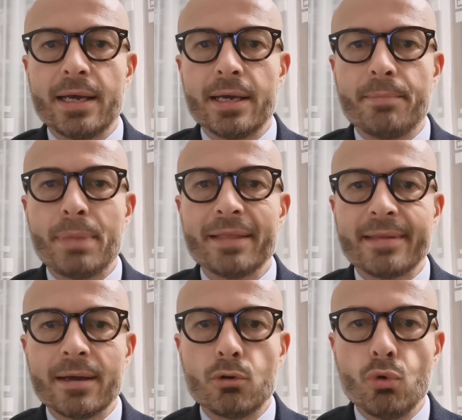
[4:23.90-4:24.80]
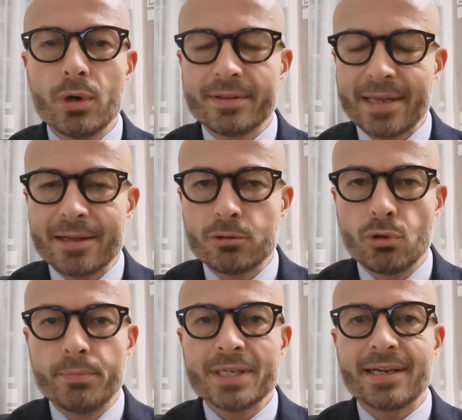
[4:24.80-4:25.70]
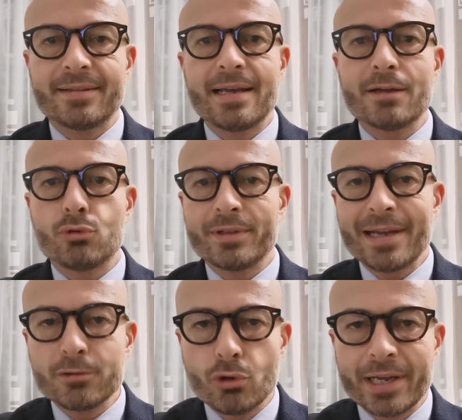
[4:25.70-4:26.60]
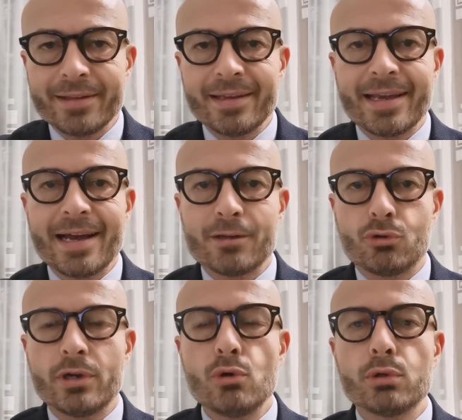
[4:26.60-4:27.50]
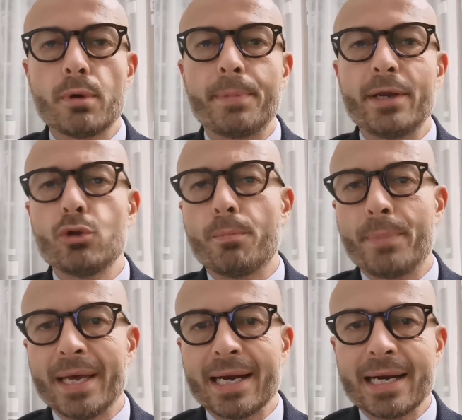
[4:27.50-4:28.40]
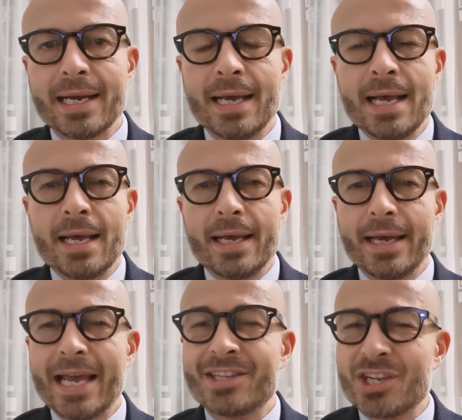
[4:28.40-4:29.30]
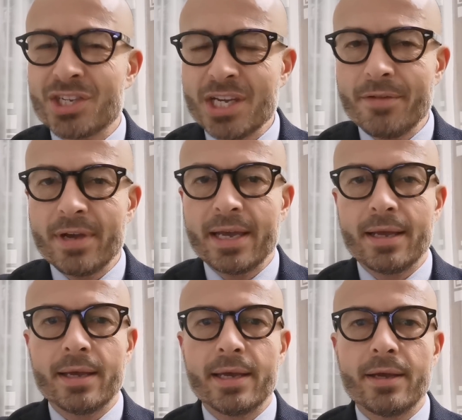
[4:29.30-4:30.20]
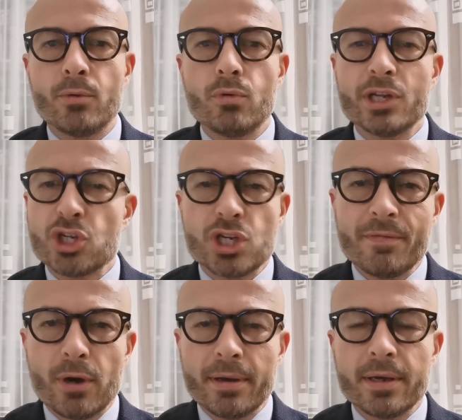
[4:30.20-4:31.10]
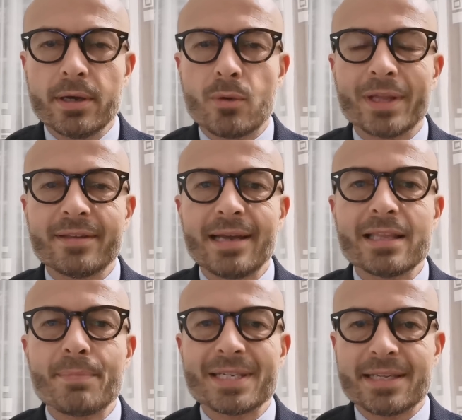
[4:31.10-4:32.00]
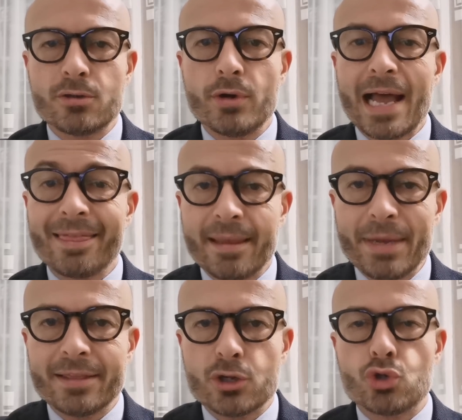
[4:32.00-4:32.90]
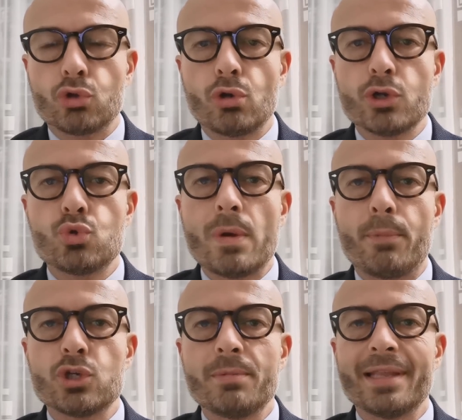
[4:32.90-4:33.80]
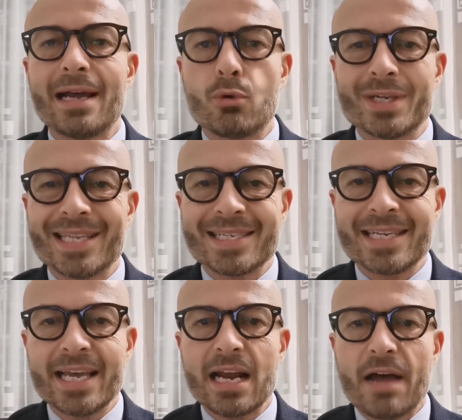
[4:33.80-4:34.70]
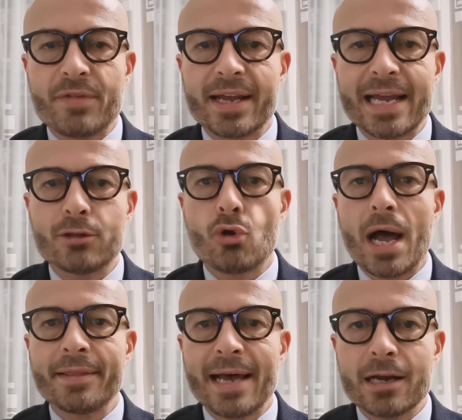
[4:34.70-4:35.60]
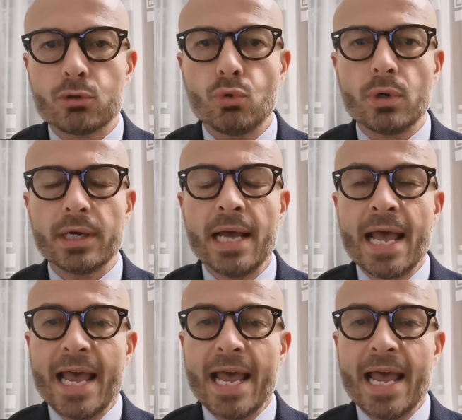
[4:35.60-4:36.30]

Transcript: eh, Bentancur, tanto bistrattato e tanto criticato nell'ultimo periodo per eh, eccessive, eh, un'eccessiva eh, quantità di prestazioni altamente sotto le sue possibilità, questa sera sera, affiancato ad Arthur,